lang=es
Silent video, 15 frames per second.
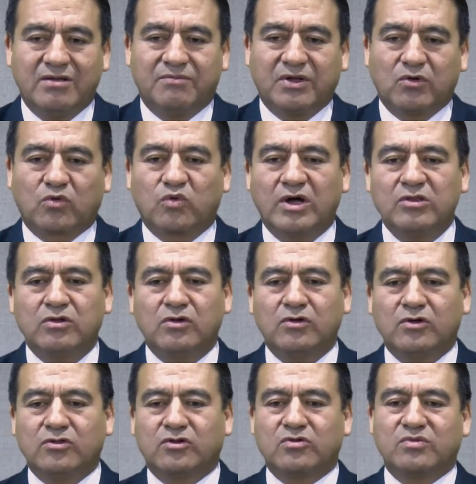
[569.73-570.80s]
Pero cuando
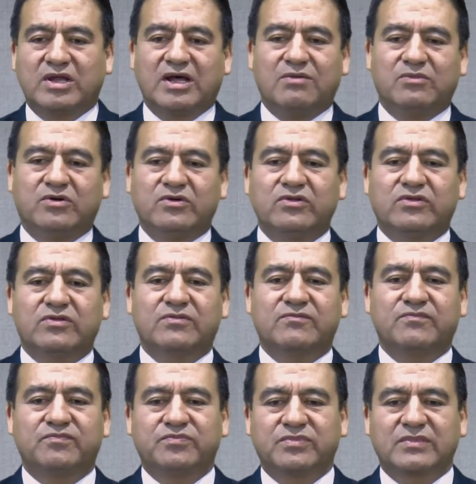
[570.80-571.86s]
nosotros miramos,
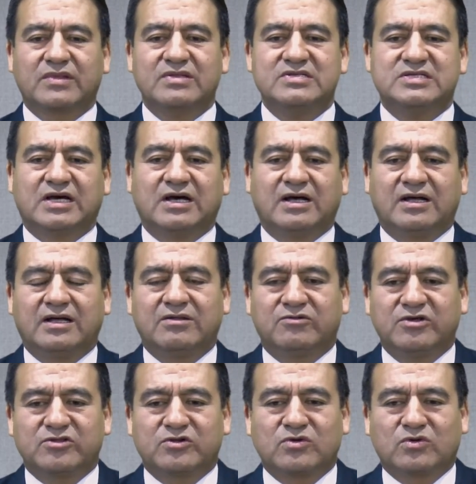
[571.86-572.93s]
ya
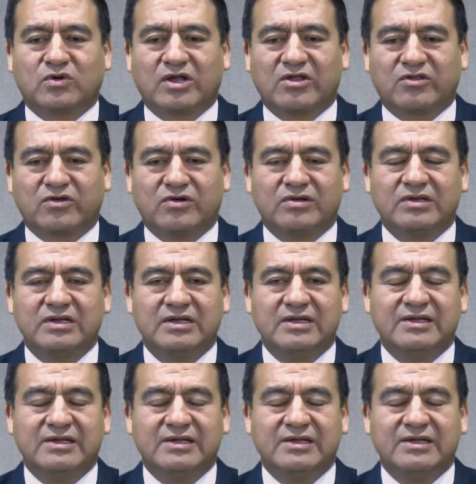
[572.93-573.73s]
nuestro corazón